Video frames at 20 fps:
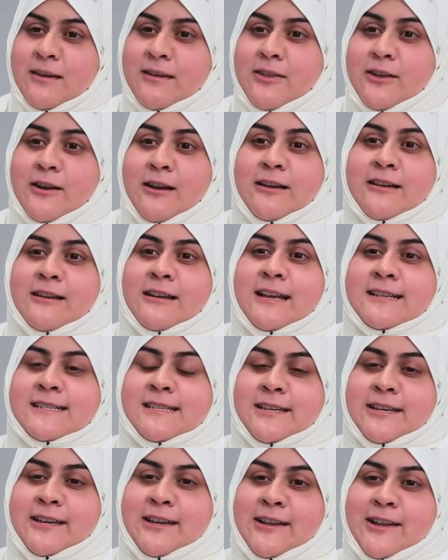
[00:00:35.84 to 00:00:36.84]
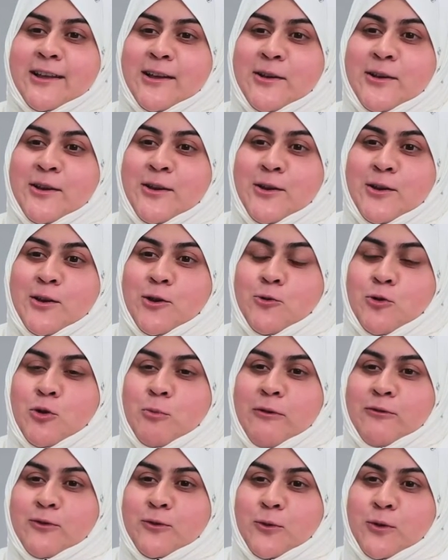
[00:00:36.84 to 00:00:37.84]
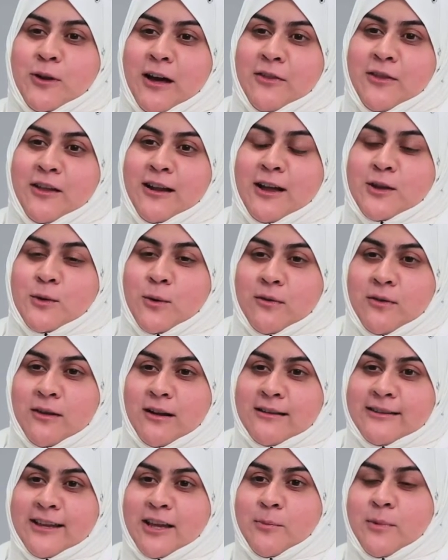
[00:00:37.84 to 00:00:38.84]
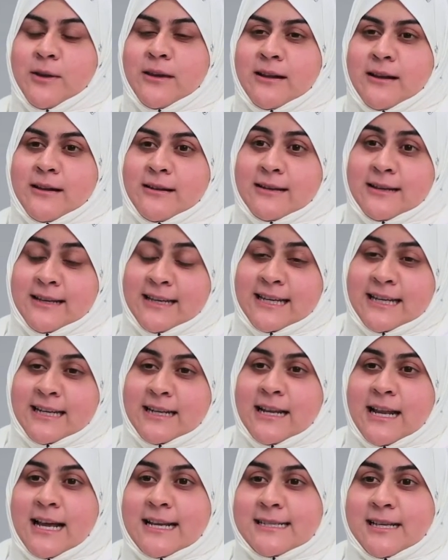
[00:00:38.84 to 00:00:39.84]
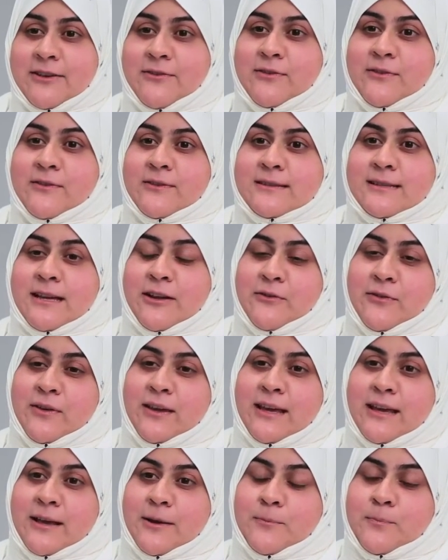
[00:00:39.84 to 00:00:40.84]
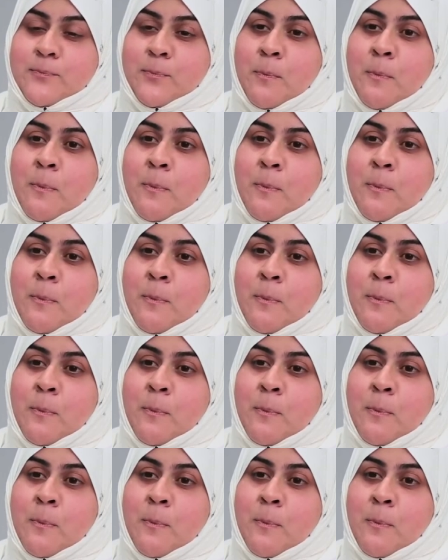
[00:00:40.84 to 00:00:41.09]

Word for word: كثر الكل يسعي انه يكون مفتول عضلات وعضلات كبيره للاسف صار فيها